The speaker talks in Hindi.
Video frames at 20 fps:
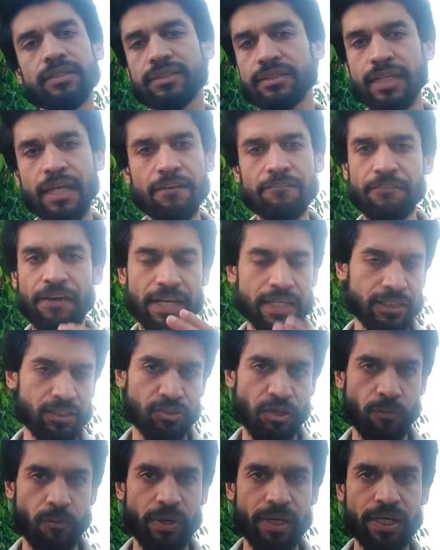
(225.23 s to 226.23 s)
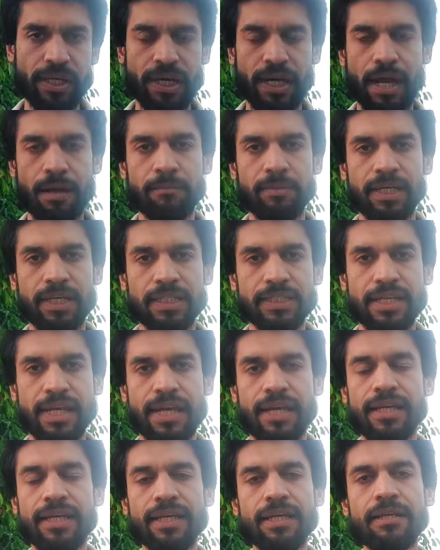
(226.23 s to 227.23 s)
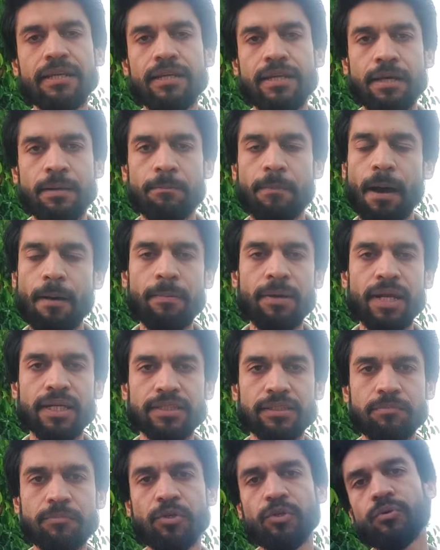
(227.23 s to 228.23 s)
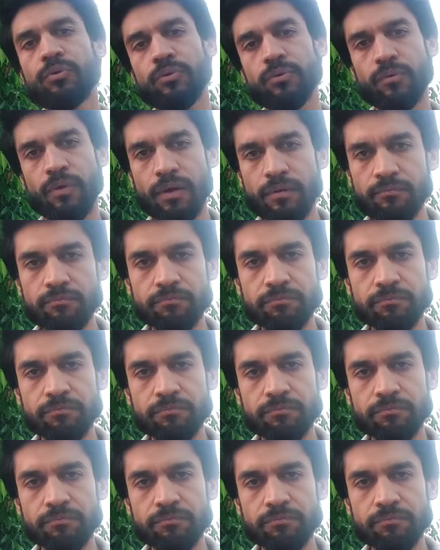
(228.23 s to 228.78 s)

सर फहरिस्त जो वो इनका नाम लिखा जाएगा लेकिन बाबर आजम ड्यू टू